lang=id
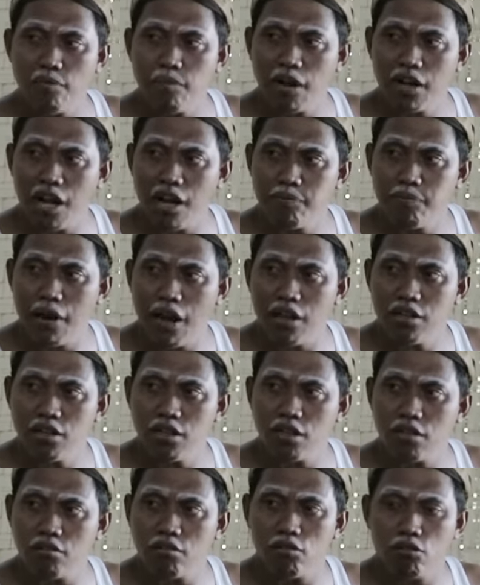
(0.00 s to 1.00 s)

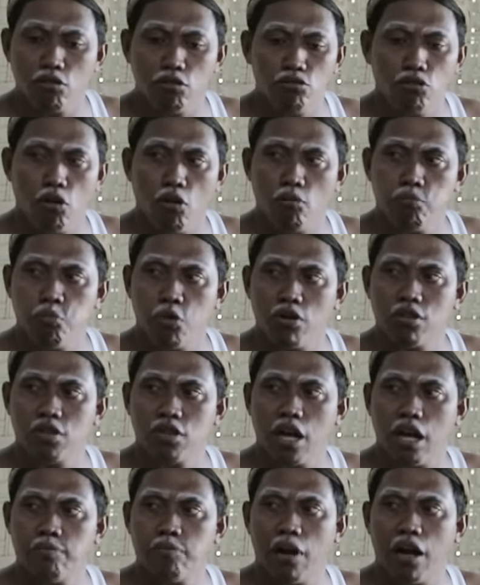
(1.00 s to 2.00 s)
kapak-kapakne, wong kaya apa
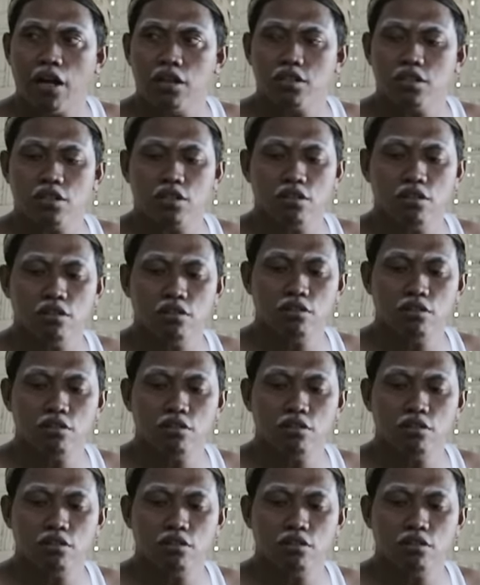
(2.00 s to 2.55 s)
dikapakne.